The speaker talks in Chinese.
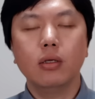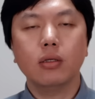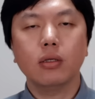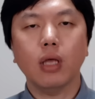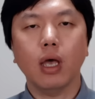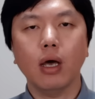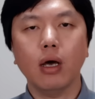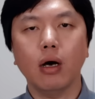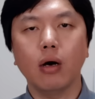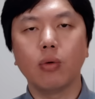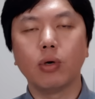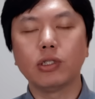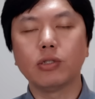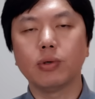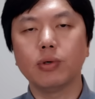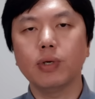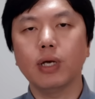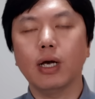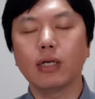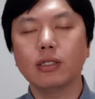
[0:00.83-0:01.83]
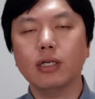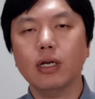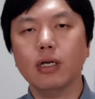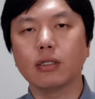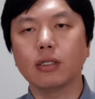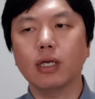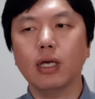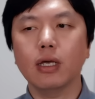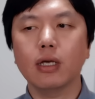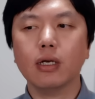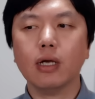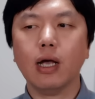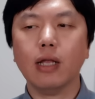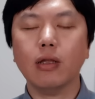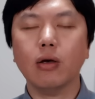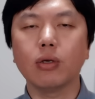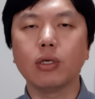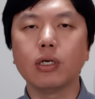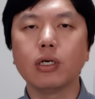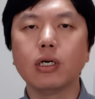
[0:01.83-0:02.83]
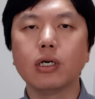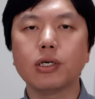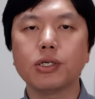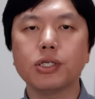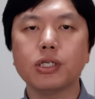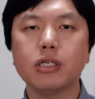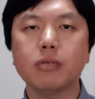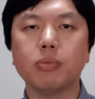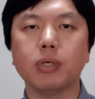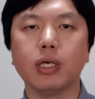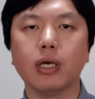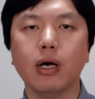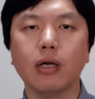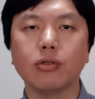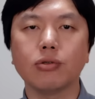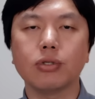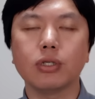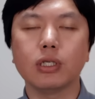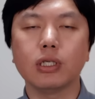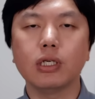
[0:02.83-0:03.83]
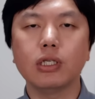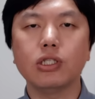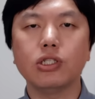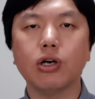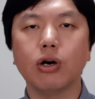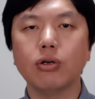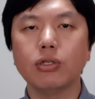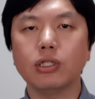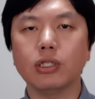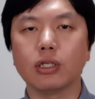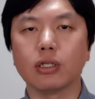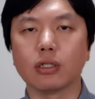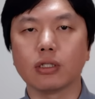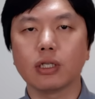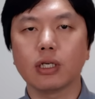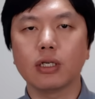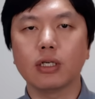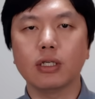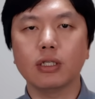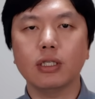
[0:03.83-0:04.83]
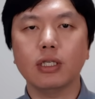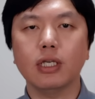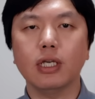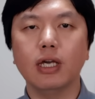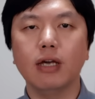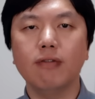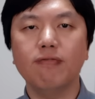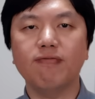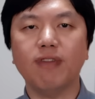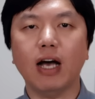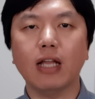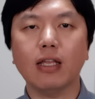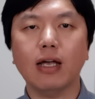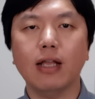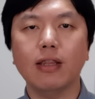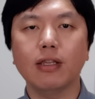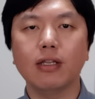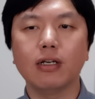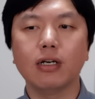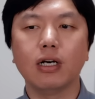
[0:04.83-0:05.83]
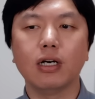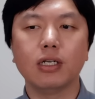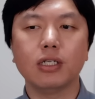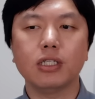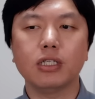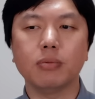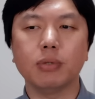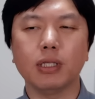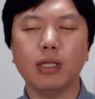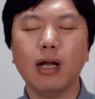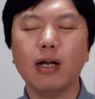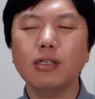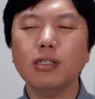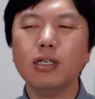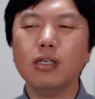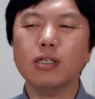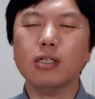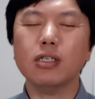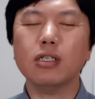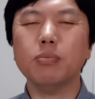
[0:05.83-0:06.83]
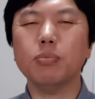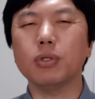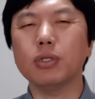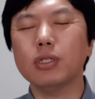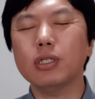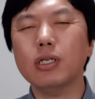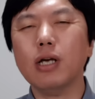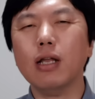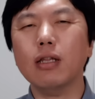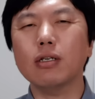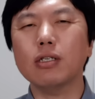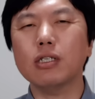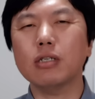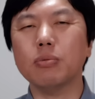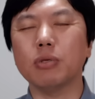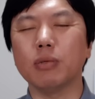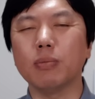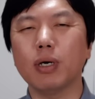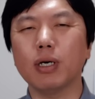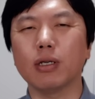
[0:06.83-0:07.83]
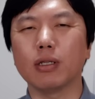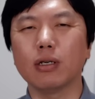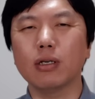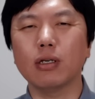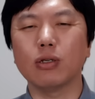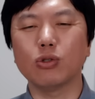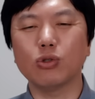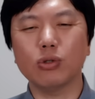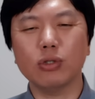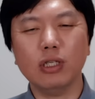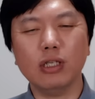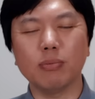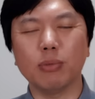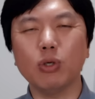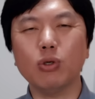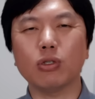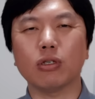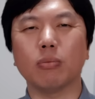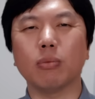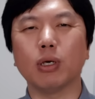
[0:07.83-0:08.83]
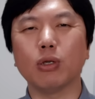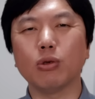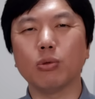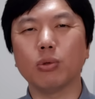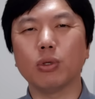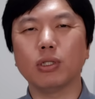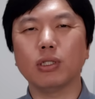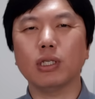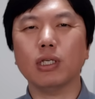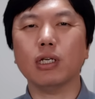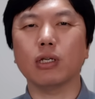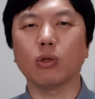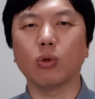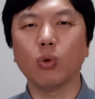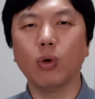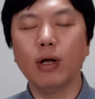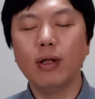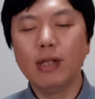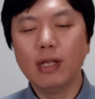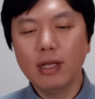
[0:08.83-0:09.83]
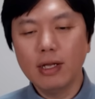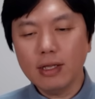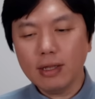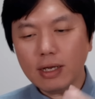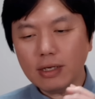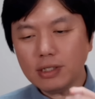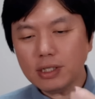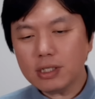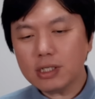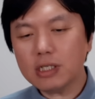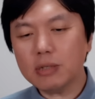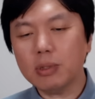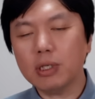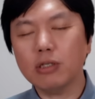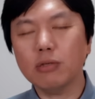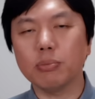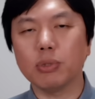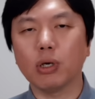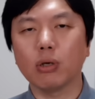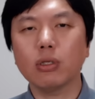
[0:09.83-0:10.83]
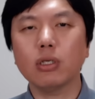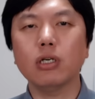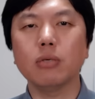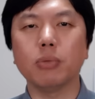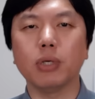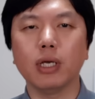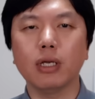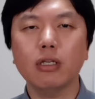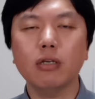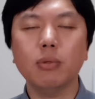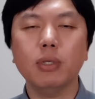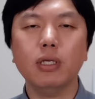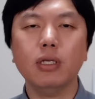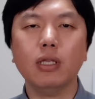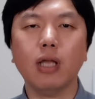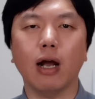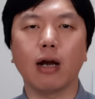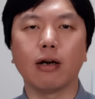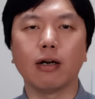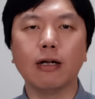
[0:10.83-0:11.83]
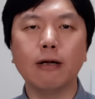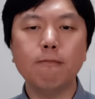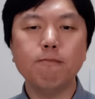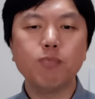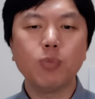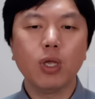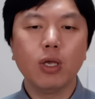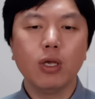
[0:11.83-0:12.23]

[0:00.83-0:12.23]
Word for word: 大家好，我是瑞亚。这两天看到一个视频啊，就是一个交警这个贴罚单的视频。当然，这个视频这样的视频吧，可能很多人说这也没有什么呀，对不对？现在很多，但这个事情它就比较特别。特别在哪儿呢？